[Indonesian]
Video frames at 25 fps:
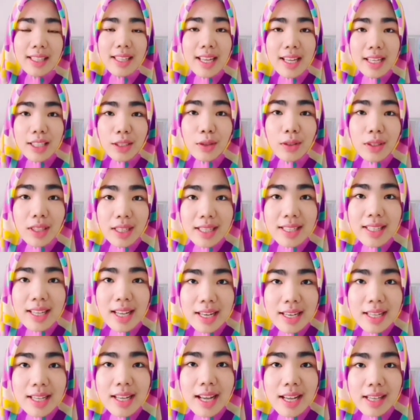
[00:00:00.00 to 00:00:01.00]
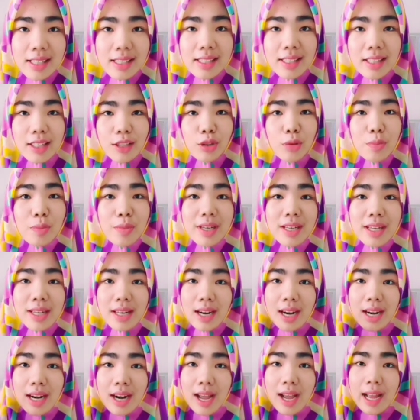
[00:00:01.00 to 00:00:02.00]
Ya itu terjadi guys, itu
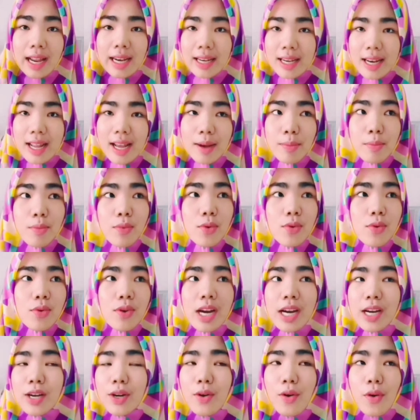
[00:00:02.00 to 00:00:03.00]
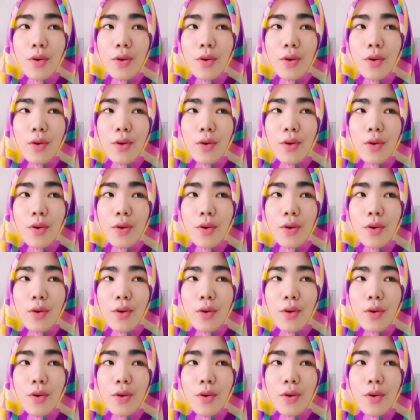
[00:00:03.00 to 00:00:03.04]
beneran ada bukan